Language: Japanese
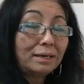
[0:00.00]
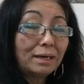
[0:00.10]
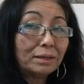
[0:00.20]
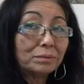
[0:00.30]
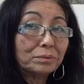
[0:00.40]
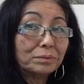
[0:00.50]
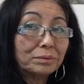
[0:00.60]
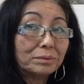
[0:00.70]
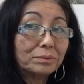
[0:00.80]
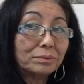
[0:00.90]
あ
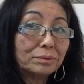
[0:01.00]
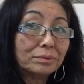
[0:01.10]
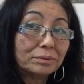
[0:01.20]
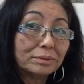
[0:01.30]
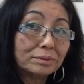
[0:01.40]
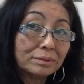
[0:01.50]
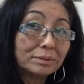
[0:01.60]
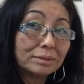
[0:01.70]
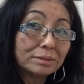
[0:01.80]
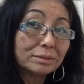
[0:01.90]
の
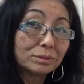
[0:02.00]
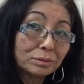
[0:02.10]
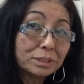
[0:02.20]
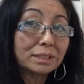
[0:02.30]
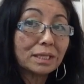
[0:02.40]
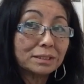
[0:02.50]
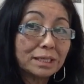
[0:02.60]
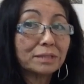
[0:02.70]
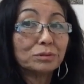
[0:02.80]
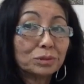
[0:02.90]
取っちゃった
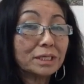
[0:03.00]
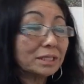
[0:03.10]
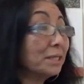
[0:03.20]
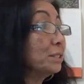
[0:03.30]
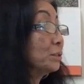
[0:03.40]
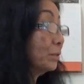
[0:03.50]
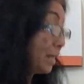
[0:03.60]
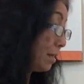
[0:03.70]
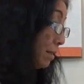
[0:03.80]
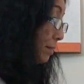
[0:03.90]
削除しちゃったんでしょうね。